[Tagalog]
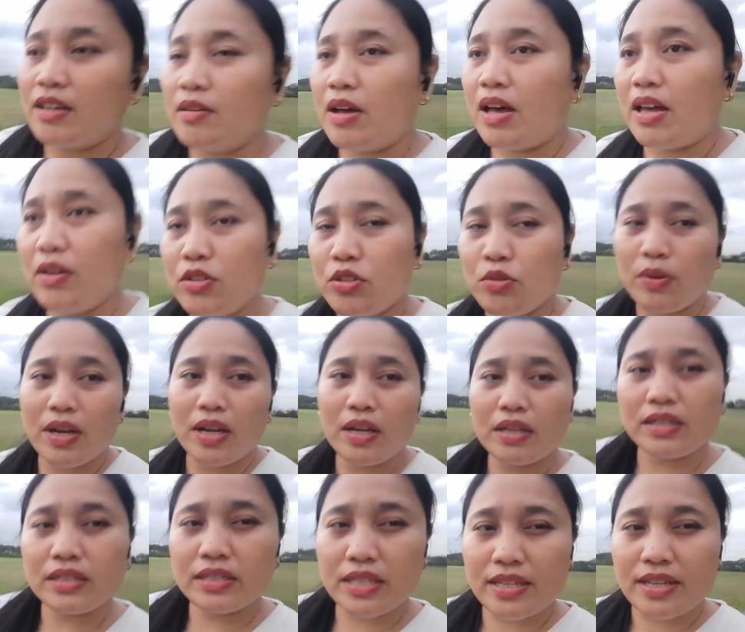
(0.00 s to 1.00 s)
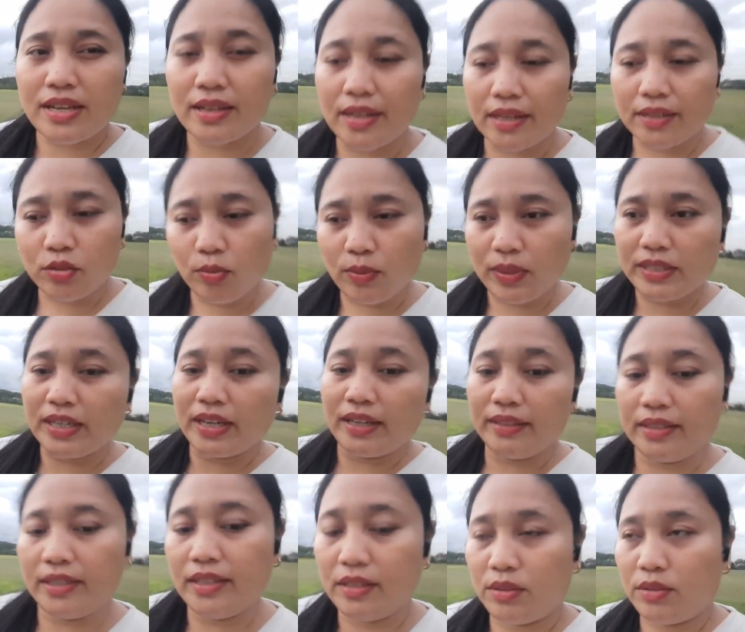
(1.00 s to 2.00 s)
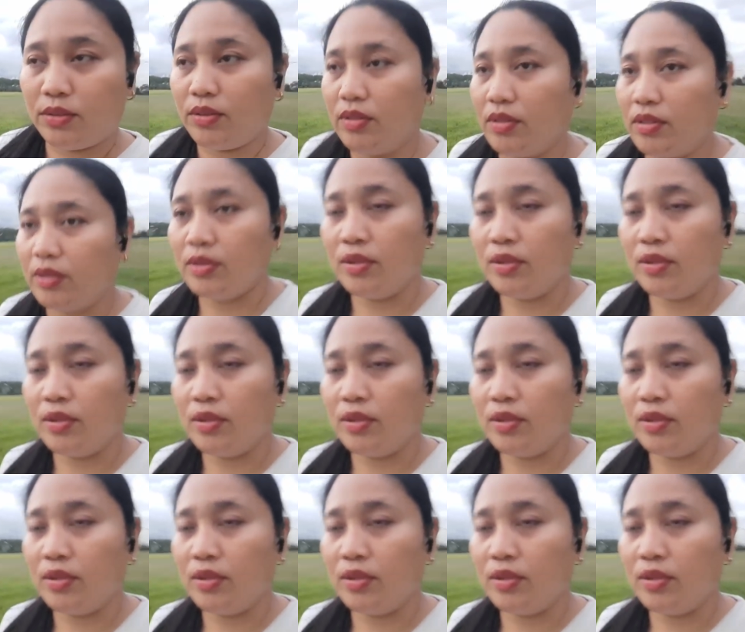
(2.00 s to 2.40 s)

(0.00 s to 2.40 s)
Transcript: Halos walang sasakyan dumadaan dito.